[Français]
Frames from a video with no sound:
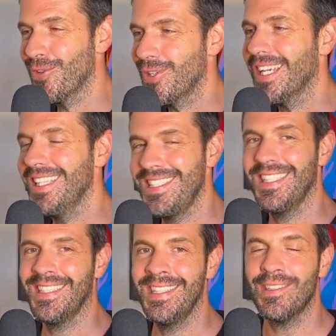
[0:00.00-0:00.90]
donc, je crée des sites
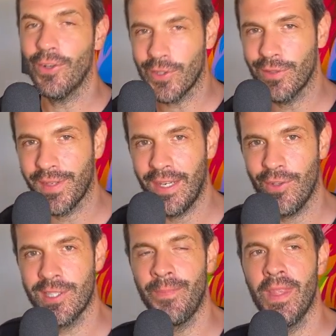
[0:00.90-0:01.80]
internet en tant que
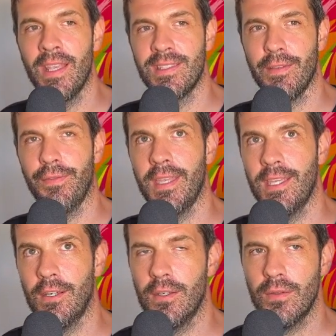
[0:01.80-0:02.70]
freelance. Ça fait
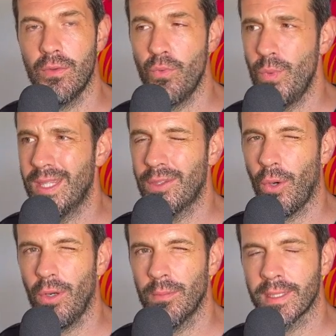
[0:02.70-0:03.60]
8 euh,
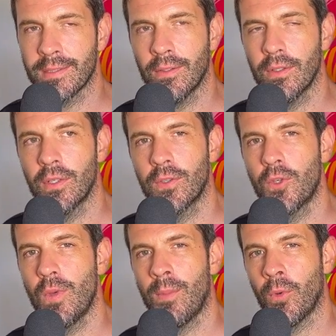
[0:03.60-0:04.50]
ans maintenant que je
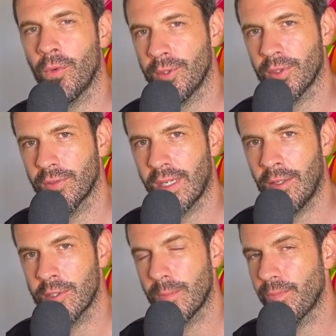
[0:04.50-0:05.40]
suis à mon compte en tant que
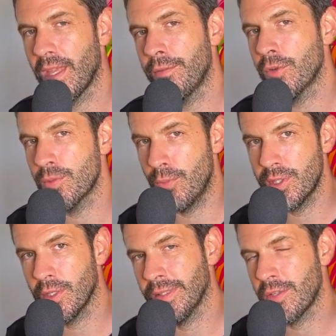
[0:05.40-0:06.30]
freelance. Avant, je
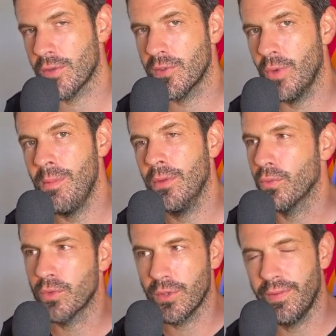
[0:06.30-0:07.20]
bossais en agence web,
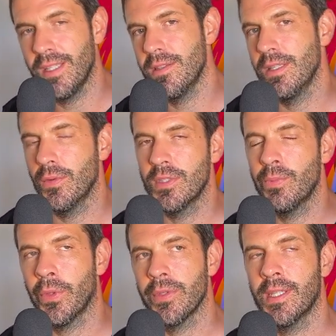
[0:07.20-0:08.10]
donc je fais des sites aussi
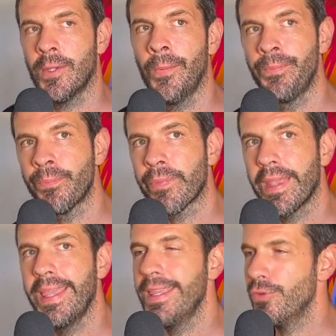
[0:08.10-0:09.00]
pendant 7 ans.
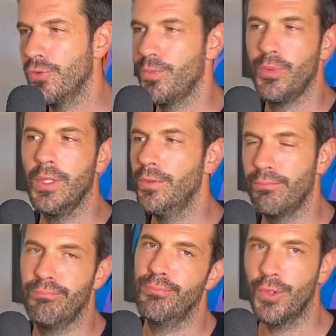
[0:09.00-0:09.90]
Et depuis
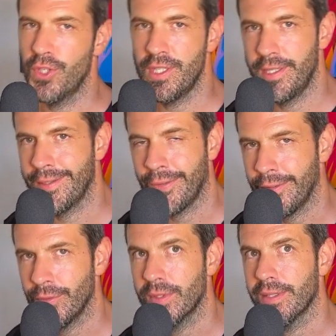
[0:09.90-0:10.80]
que j'ai 10 ans,
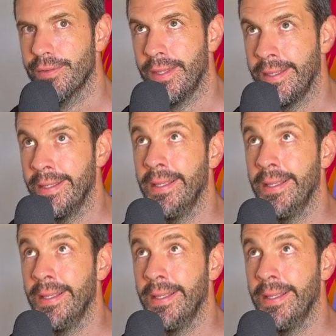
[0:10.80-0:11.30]
donc ça fait